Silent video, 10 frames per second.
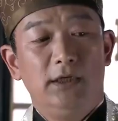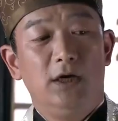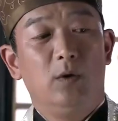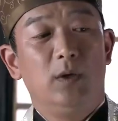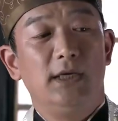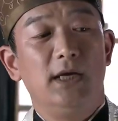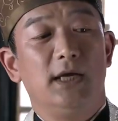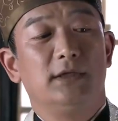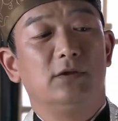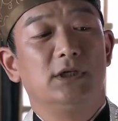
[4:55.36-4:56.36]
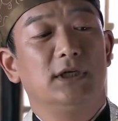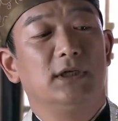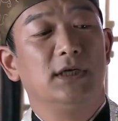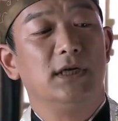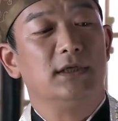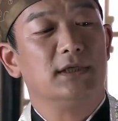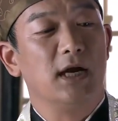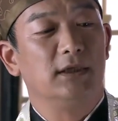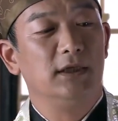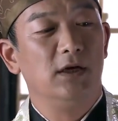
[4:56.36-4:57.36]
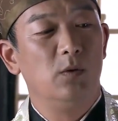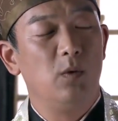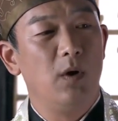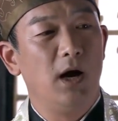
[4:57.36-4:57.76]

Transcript: 到手也只是锦上添